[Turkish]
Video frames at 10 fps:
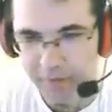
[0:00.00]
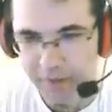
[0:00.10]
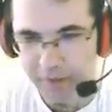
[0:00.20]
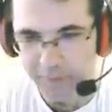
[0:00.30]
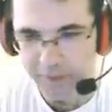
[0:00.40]

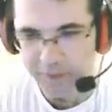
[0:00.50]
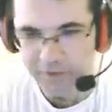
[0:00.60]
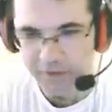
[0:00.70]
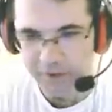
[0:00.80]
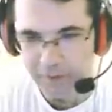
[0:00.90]
elmadan
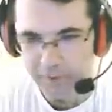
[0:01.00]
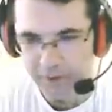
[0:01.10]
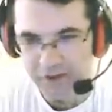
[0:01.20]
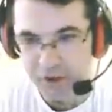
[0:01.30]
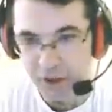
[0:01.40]
ziyade
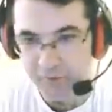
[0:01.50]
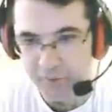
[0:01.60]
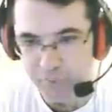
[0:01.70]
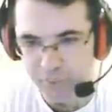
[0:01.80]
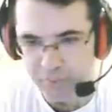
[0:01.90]
birazcık
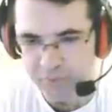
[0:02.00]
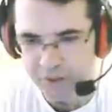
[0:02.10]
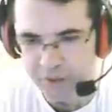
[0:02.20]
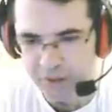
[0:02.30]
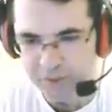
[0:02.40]
hayvan bulmamız
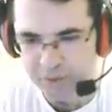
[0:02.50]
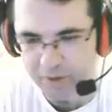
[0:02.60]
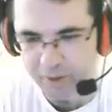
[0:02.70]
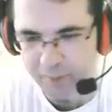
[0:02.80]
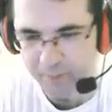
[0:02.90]
da lazım
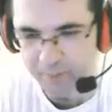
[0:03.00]
şimdi.